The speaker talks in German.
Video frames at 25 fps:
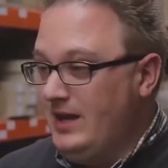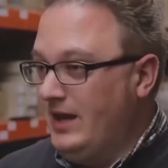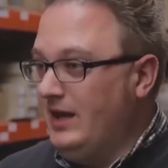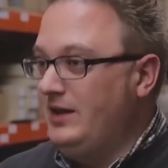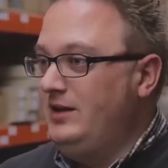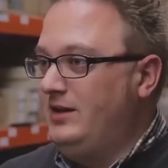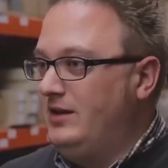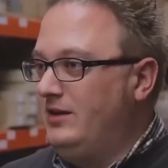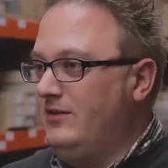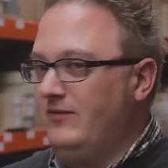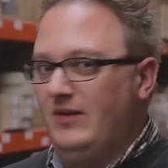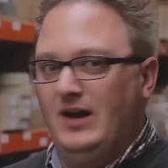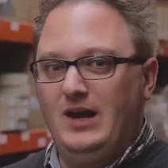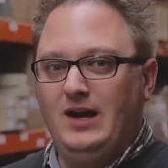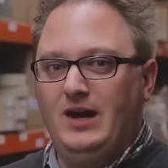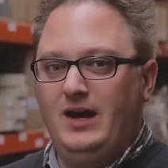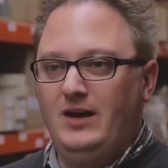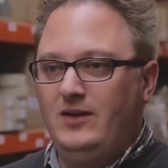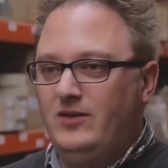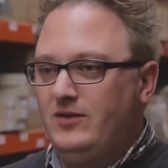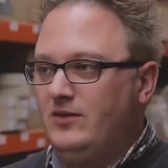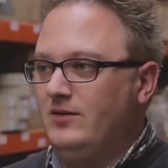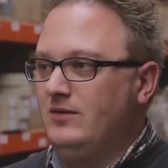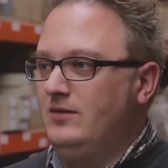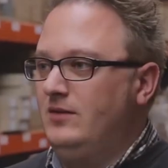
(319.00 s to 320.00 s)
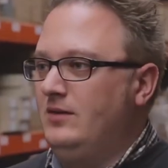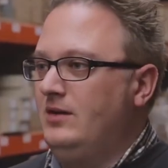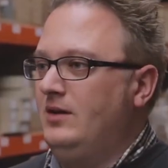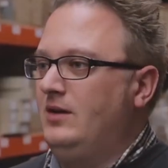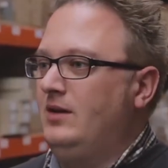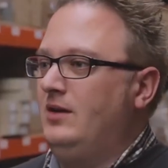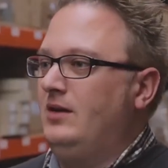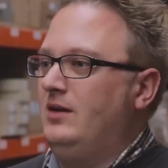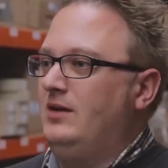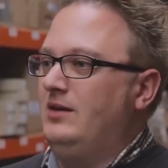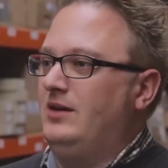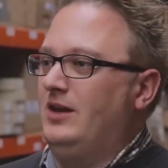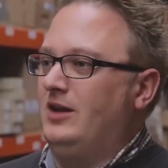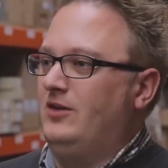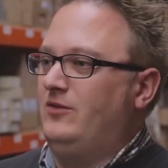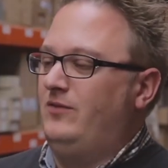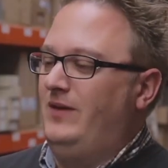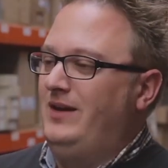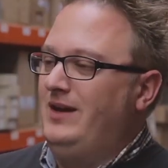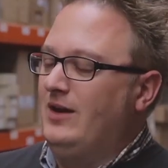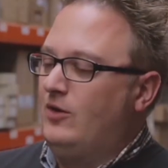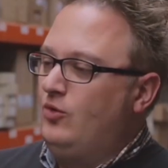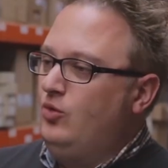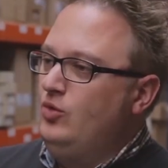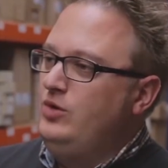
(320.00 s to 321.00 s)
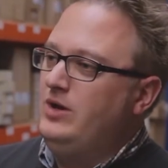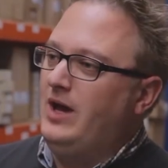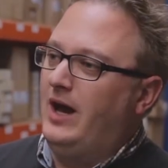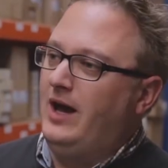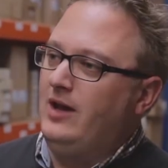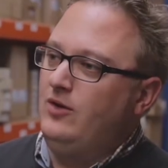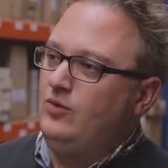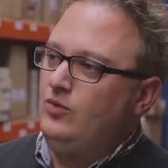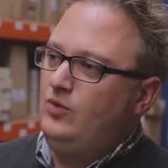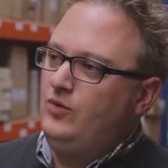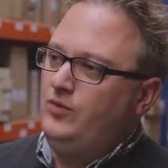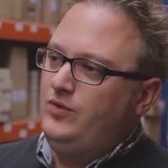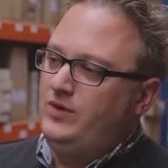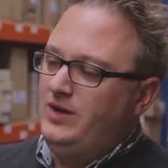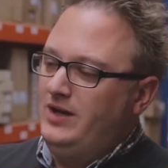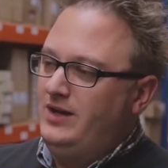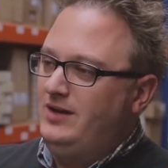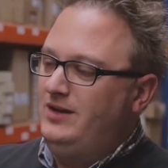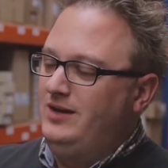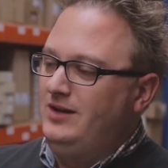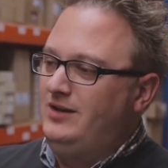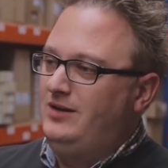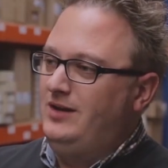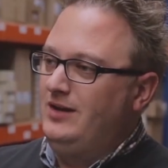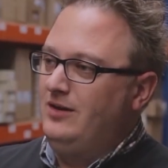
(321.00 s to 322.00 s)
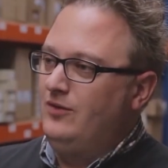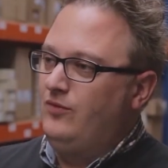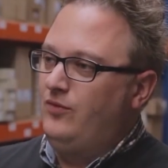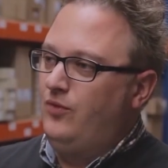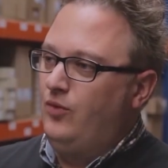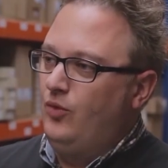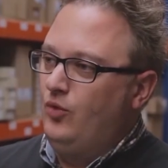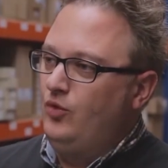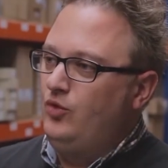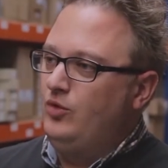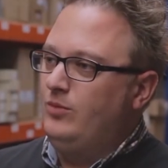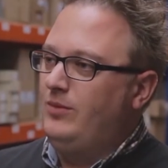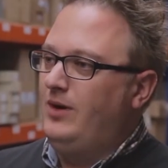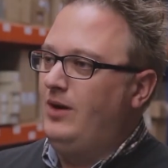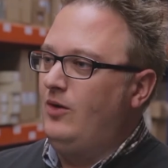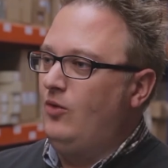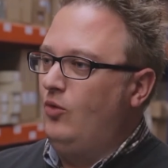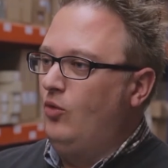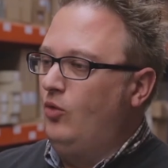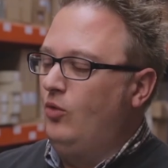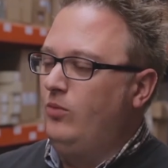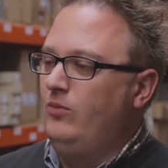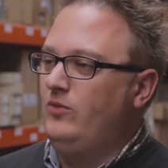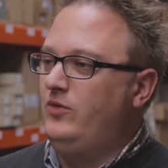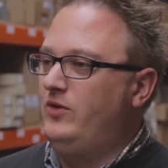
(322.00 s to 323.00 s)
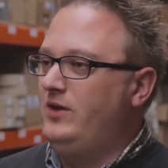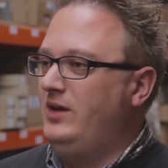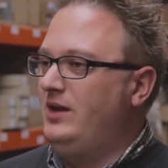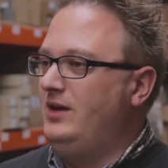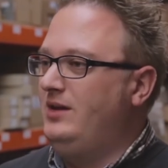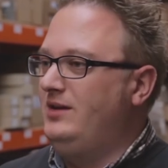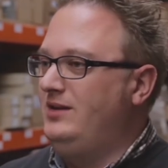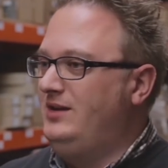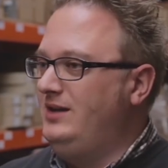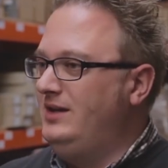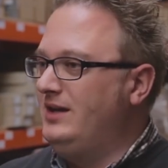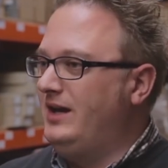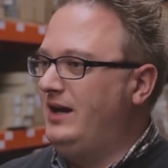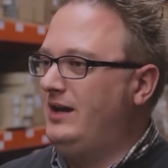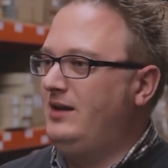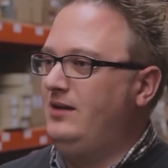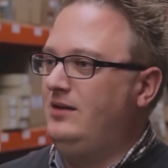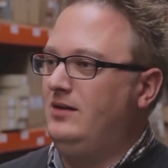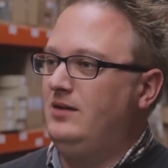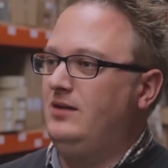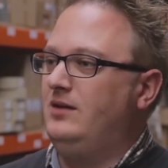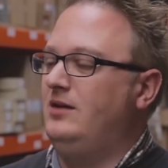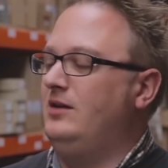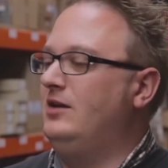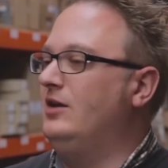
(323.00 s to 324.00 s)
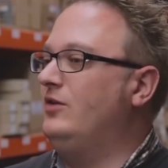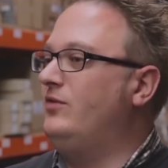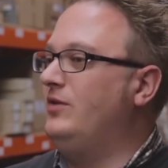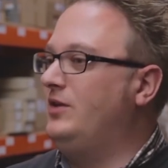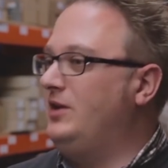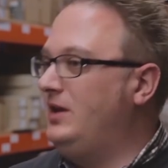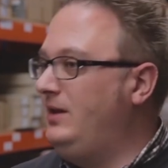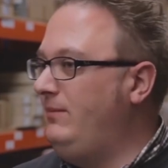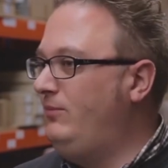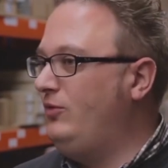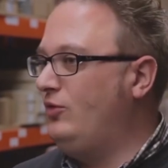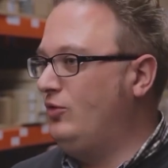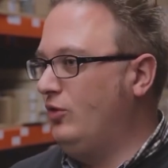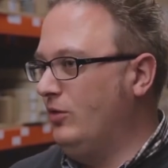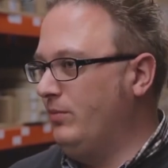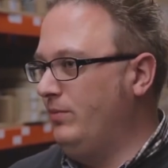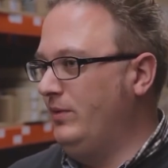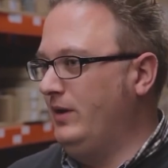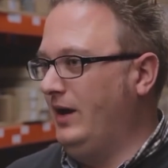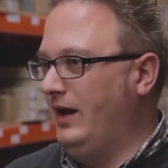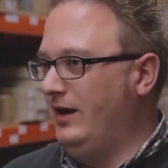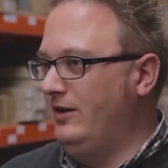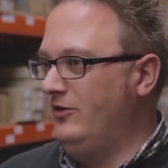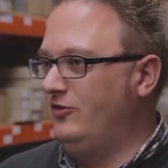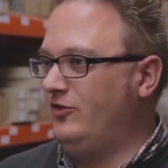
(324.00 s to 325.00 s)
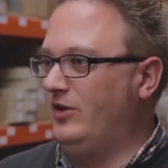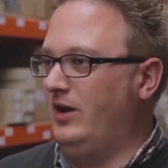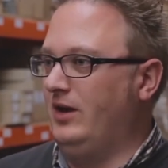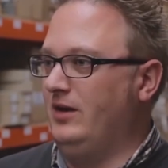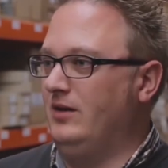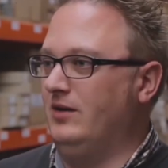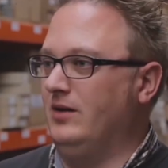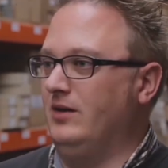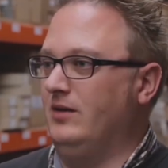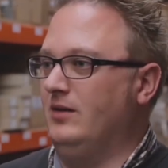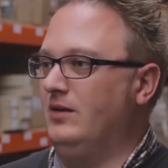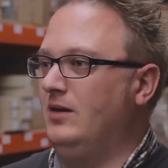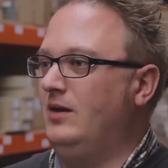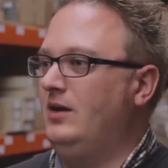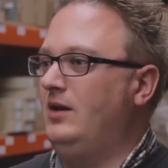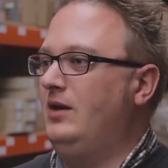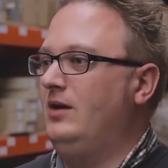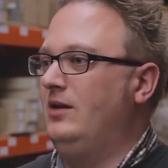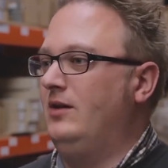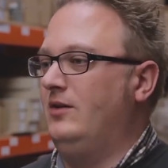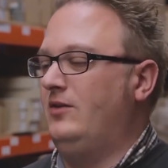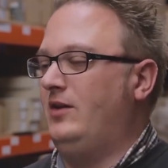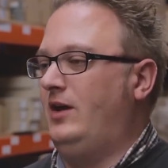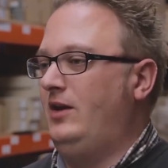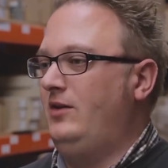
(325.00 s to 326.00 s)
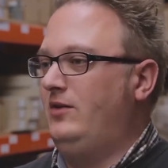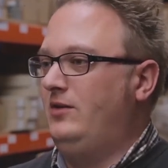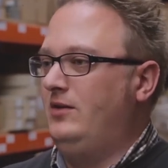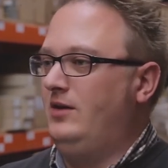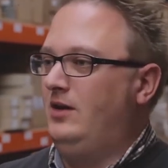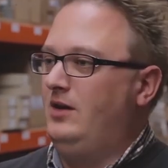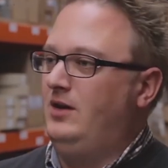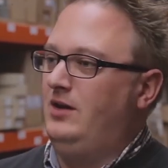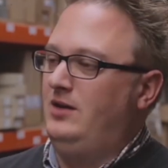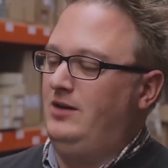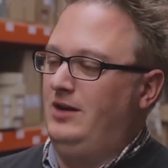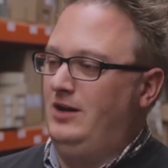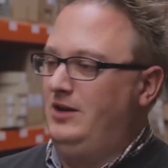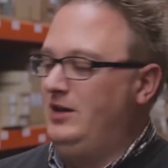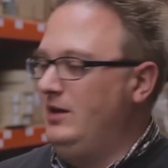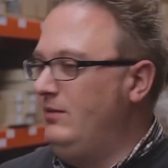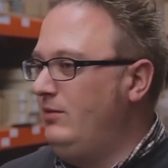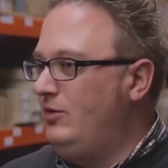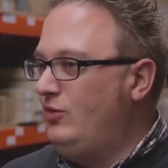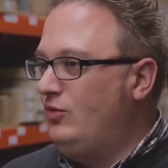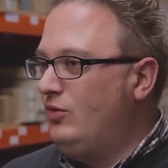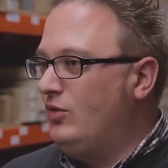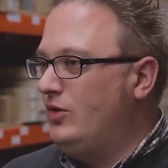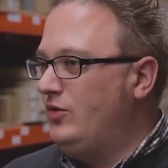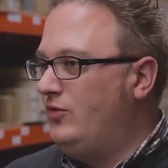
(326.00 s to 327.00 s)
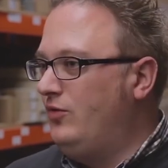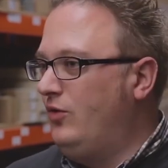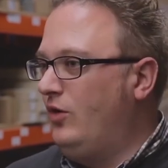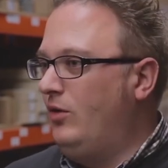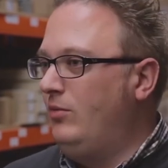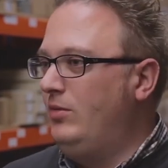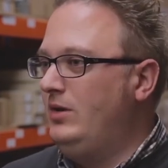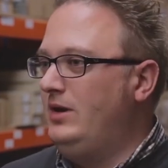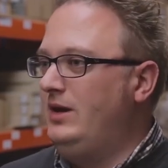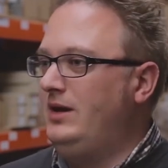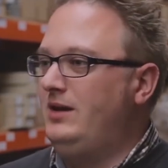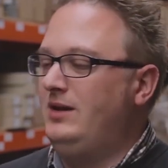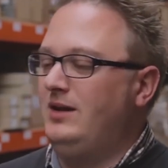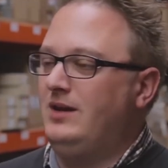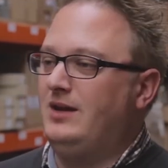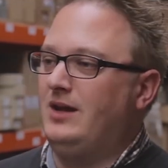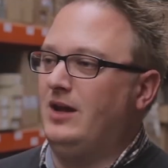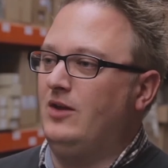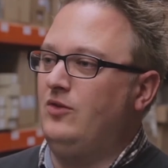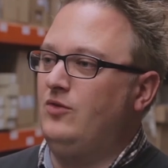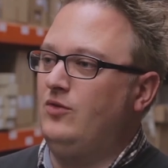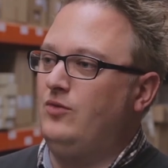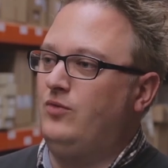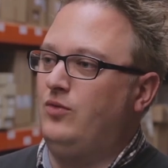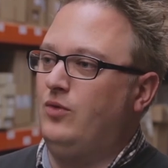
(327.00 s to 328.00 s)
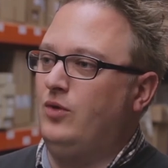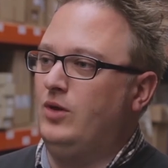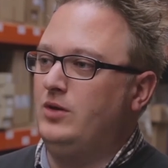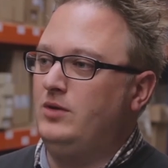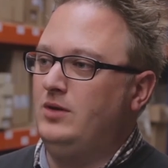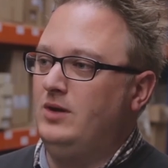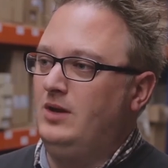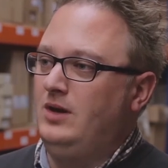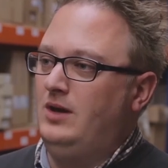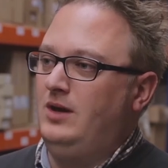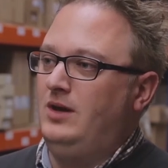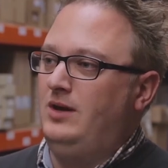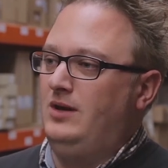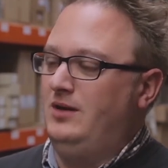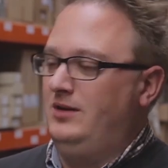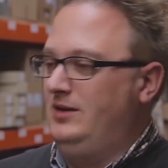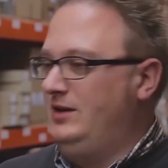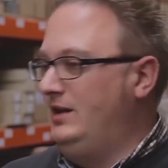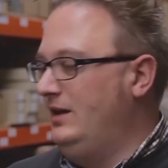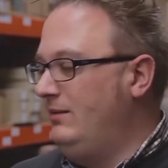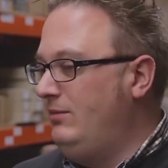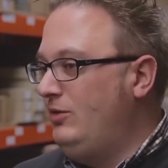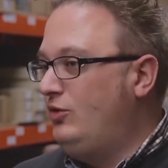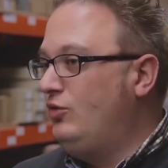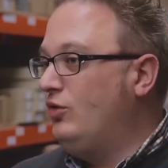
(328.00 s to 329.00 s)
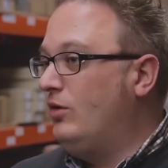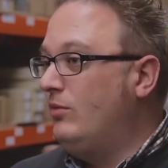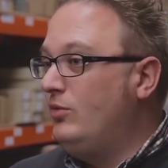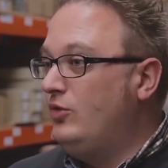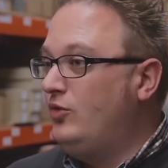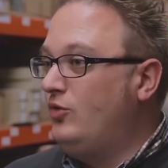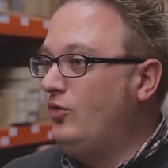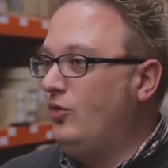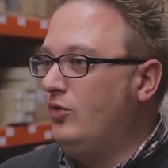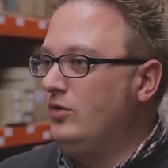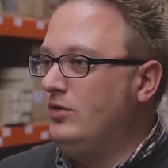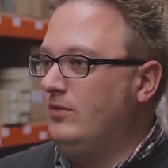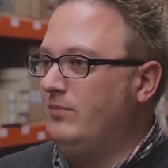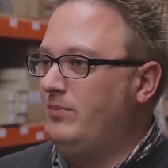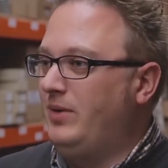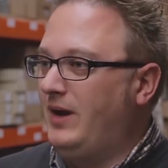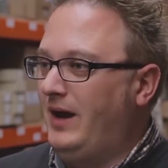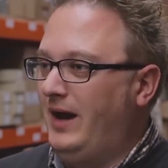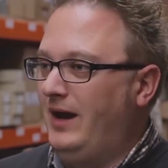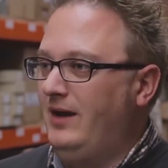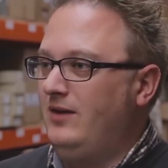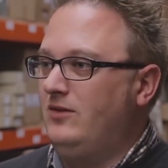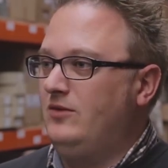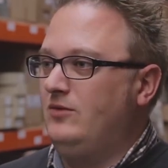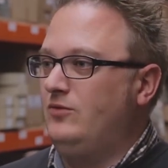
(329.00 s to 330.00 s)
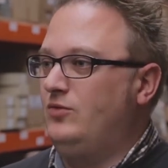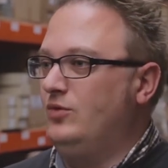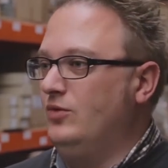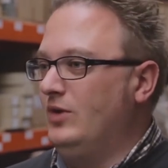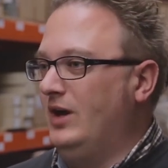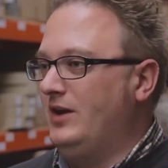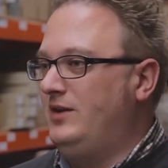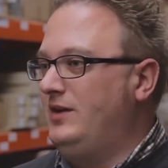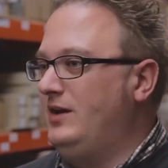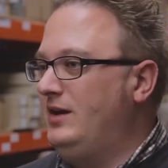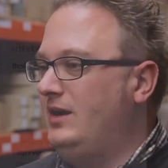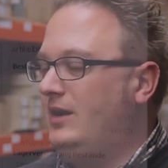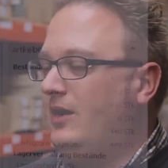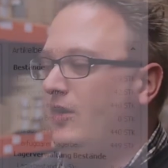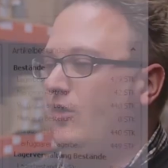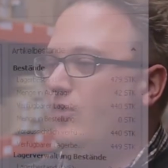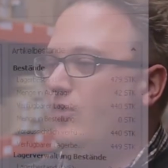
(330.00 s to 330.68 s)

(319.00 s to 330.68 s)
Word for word: kann ich gewährleisten, dass wenn der Kunde anruft, ich die Telefonnummer oben sehe, direkt in das Vertriebscockpit einsteigen kann. Das heißt, der Debitor ist vorbelegt, ich kann sofort debitorbezogene Preise für Artikel